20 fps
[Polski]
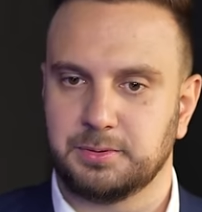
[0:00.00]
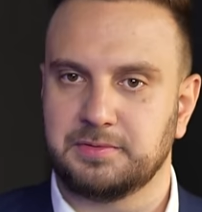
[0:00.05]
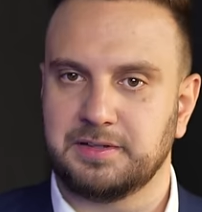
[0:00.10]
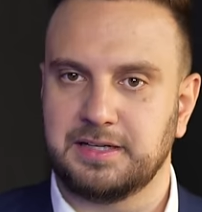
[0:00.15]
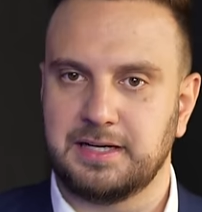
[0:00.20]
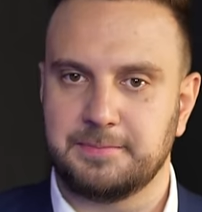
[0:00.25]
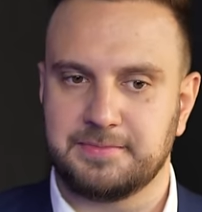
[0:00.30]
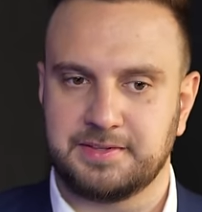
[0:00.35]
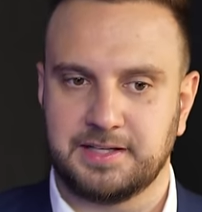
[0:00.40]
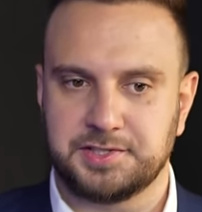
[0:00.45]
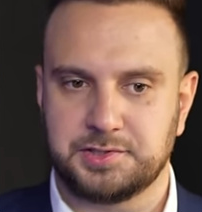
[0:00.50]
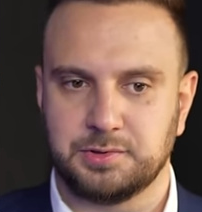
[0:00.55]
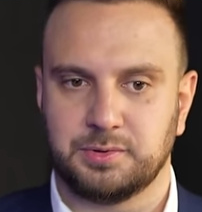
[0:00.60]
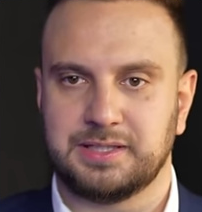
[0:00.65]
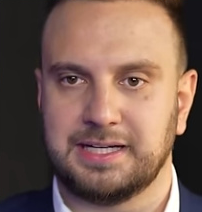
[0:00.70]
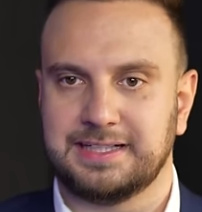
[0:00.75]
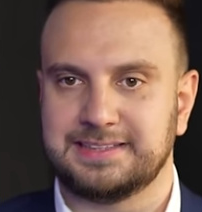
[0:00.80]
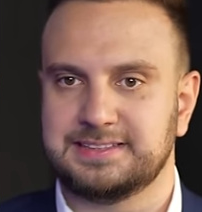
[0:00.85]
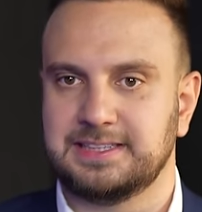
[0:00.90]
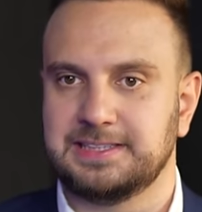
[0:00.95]
Próbowałem mhm. znaleźć
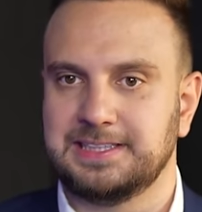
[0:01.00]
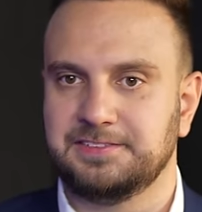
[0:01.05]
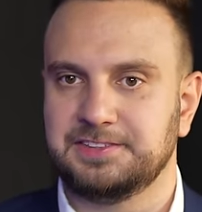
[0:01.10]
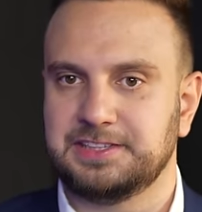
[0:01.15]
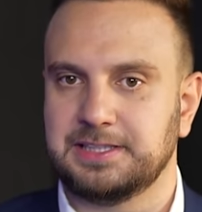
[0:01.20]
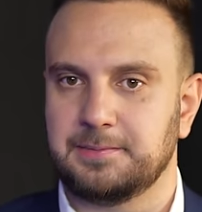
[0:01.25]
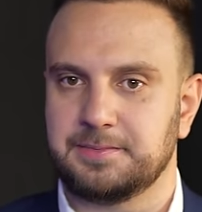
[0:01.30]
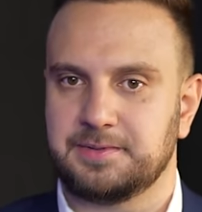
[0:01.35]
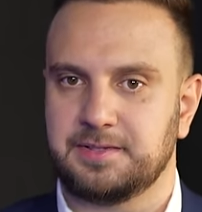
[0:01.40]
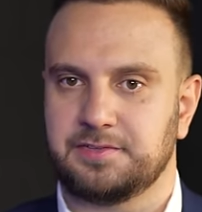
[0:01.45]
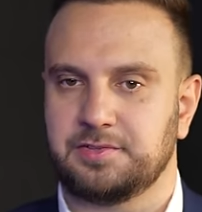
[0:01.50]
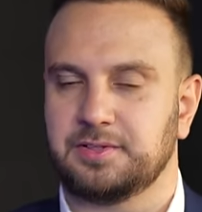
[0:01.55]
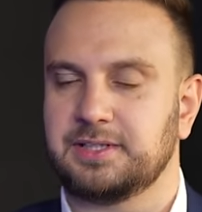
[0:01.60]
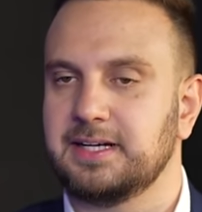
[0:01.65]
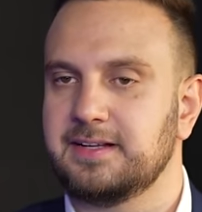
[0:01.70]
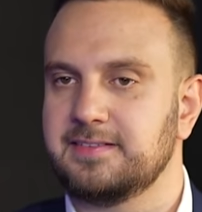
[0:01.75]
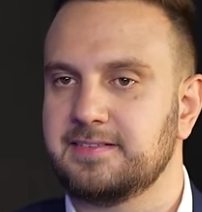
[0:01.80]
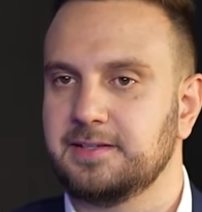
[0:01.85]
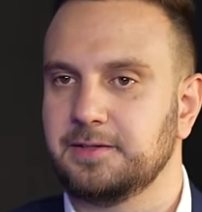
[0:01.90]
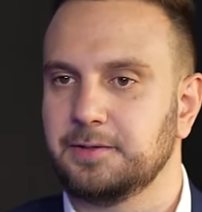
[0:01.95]
tę okazję, nie wiedziałem, co jest
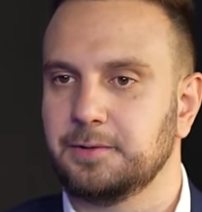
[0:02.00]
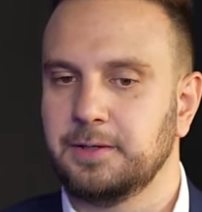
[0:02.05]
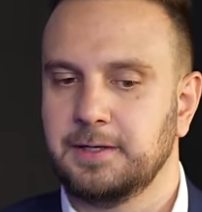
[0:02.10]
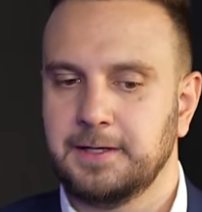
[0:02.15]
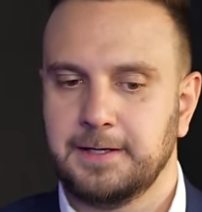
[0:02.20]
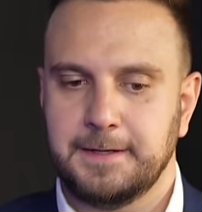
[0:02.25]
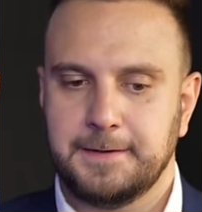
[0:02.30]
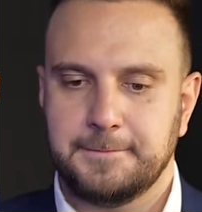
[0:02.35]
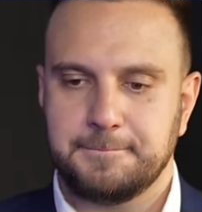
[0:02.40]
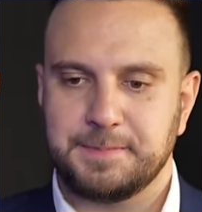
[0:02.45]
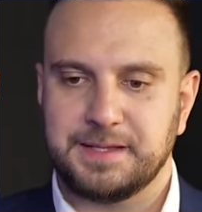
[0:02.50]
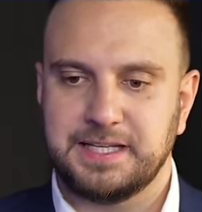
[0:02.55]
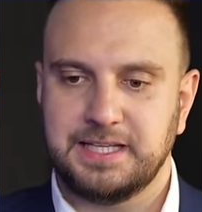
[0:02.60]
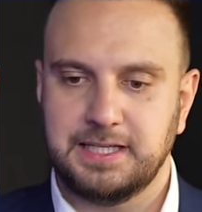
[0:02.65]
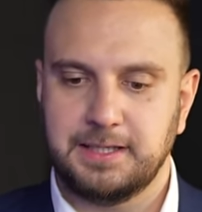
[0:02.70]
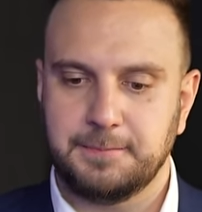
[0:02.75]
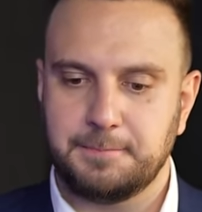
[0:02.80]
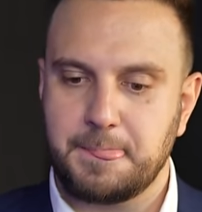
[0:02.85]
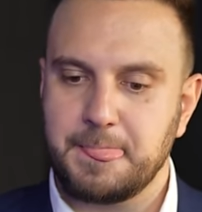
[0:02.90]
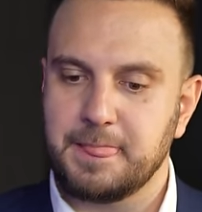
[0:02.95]
okazją
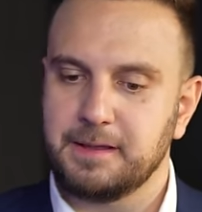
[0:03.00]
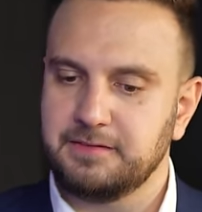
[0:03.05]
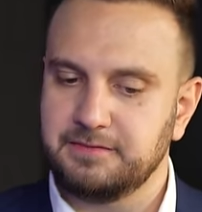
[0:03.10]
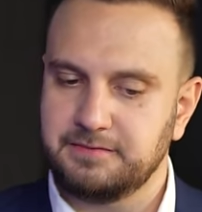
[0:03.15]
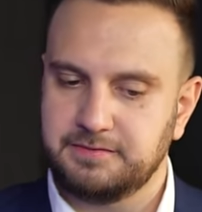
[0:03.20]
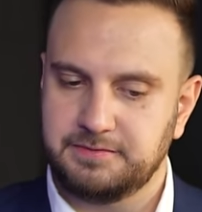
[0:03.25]
i